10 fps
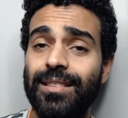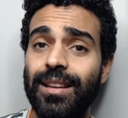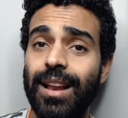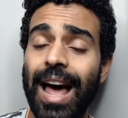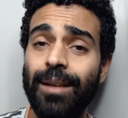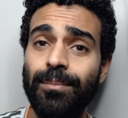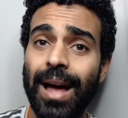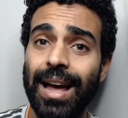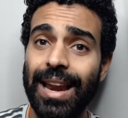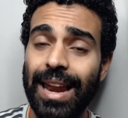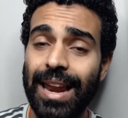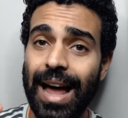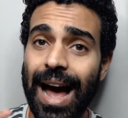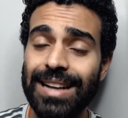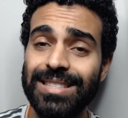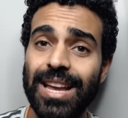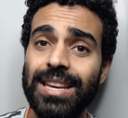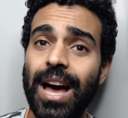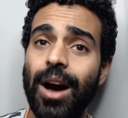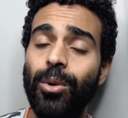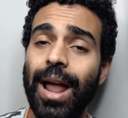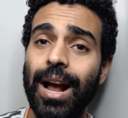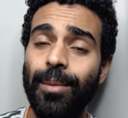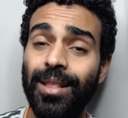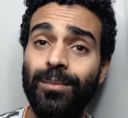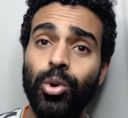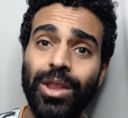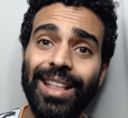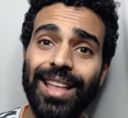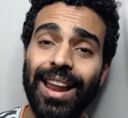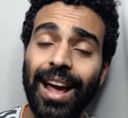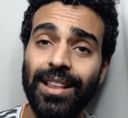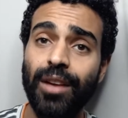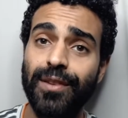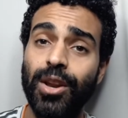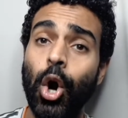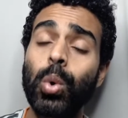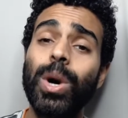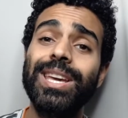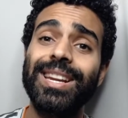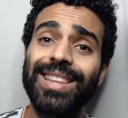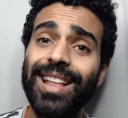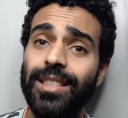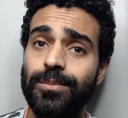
الهجمه العكسيه او الهجمات المرتده لختافي ان هو يرتد